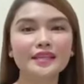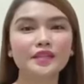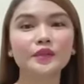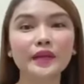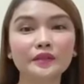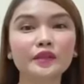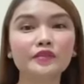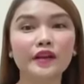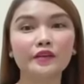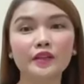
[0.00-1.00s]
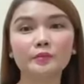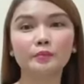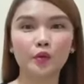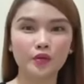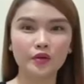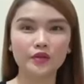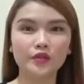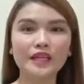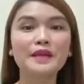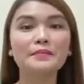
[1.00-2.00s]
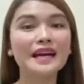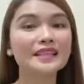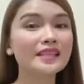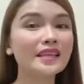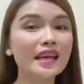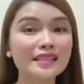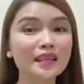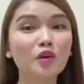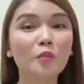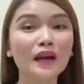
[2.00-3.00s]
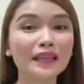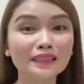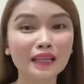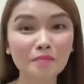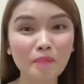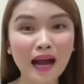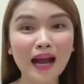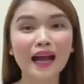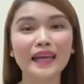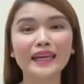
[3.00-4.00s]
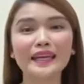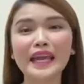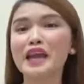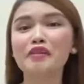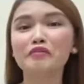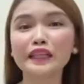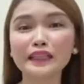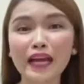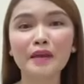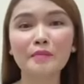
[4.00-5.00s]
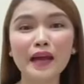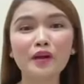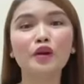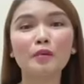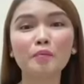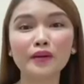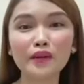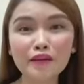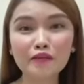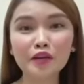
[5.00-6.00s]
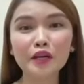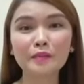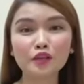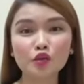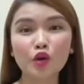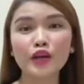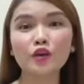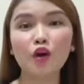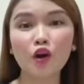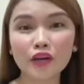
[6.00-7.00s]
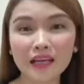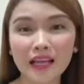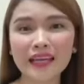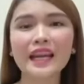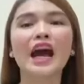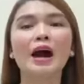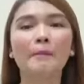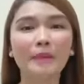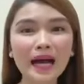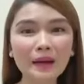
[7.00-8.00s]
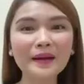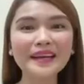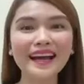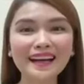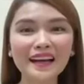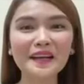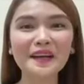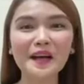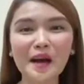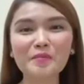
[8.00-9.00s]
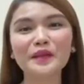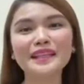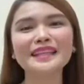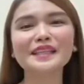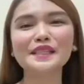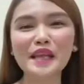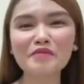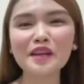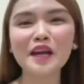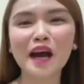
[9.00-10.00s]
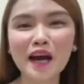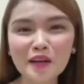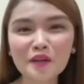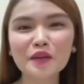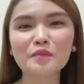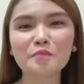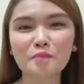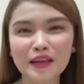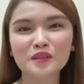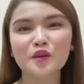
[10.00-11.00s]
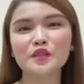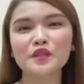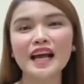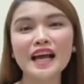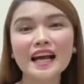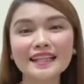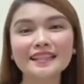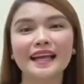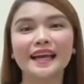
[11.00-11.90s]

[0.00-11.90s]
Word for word: is direct referral bonus. Imagine nasa loob ka lang ng bahay and every time meron kang ma-refer na mag-join online, babayaran ka ng company ng 700 pesos as